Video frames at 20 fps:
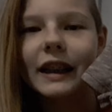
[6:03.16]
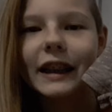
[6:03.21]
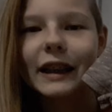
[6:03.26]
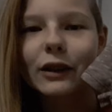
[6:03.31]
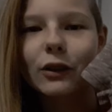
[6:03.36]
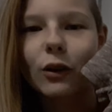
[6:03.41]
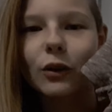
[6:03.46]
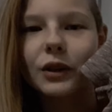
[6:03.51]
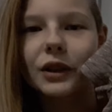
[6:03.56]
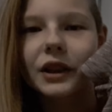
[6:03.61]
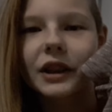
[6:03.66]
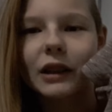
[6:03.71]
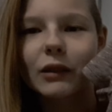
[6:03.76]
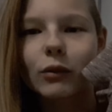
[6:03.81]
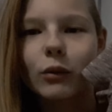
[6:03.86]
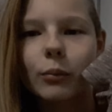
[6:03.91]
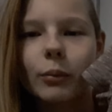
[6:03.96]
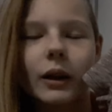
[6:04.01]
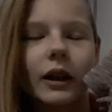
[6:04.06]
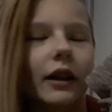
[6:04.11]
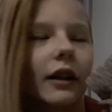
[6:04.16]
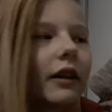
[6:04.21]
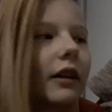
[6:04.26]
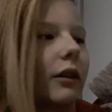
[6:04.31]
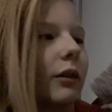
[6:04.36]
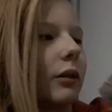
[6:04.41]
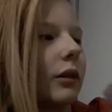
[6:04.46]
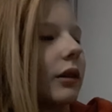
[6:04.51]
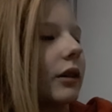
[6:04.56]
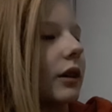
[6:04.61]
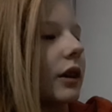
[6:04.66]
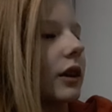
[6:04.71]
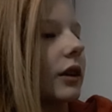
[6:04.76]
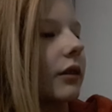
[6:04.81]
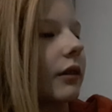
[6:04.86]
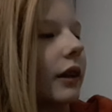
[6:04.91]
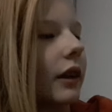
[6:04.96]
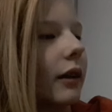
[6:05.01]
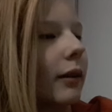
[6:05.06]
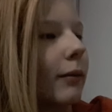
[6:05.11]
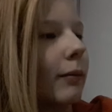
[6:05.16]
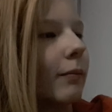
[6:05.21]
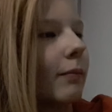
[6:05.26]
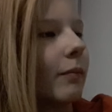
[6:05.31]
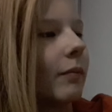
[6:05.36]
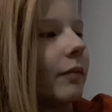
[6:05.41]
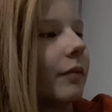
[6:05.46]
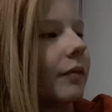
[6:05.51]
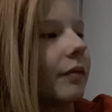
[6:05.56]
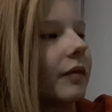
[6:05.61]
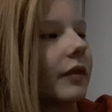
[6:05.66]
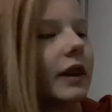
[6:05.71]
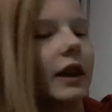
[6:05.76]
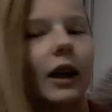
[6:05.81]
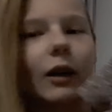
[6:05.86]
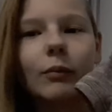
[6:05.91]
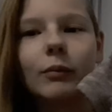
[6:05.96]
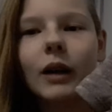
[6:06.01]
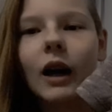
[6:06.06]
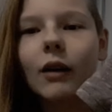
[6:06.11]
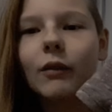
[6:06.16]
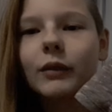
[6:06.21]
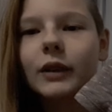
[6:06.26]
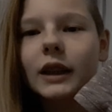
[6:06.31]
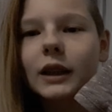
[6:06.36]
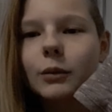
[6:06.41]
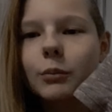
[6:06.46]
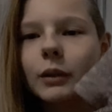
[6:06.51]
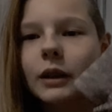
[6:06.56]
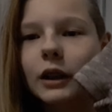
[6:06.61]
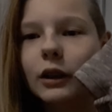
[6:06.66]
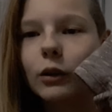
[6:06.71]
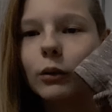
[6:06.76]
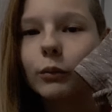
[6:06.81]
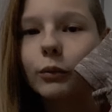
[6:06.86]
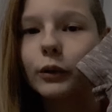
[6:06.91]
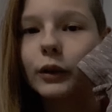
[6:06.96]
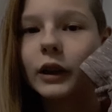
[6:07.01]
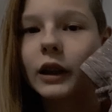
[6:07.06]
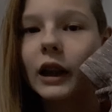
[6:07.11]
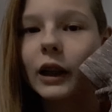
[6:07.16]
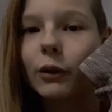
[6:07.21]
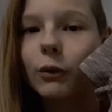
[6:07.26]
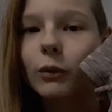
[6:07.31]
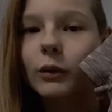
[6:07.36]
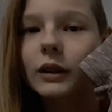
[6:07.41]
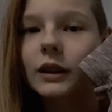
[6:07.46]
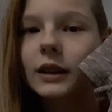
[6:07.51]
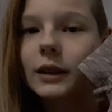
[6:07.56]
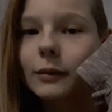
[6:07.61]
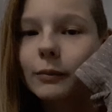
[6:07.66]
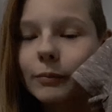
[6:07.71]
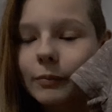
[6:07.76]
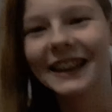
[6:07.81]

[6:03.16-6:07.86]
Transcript: ich konnte nicht dran vorbeigehen und deswegen ja, haben wir das mitgenommen für den Lennox.